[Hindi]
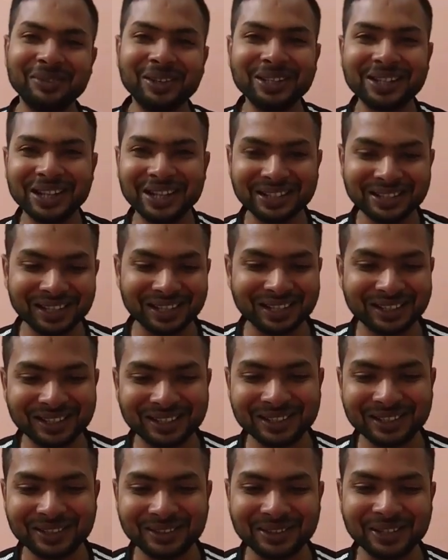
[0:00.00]
में यही सारी
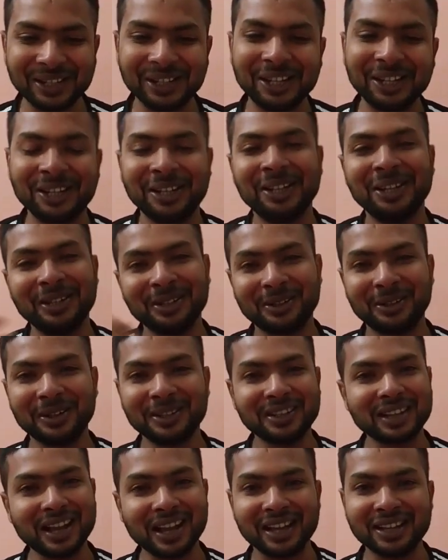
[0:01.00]
चीज़ें हुई हैं थोड़ा
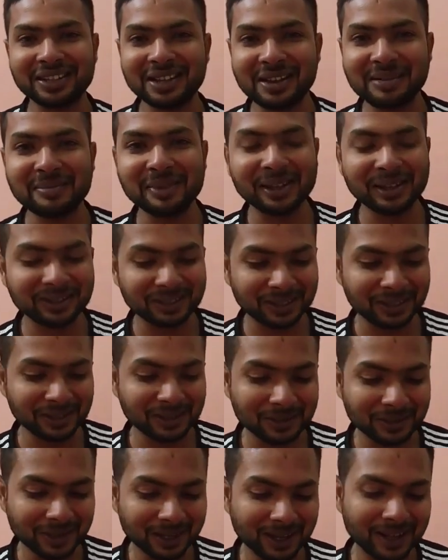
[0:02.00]
सा ऐसा ही मेरा
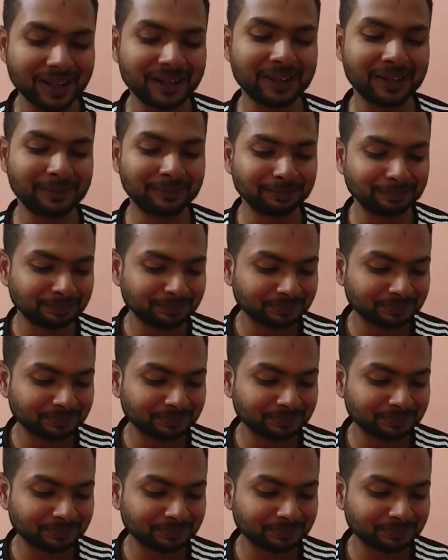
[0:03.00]
शेड्यूल है, ना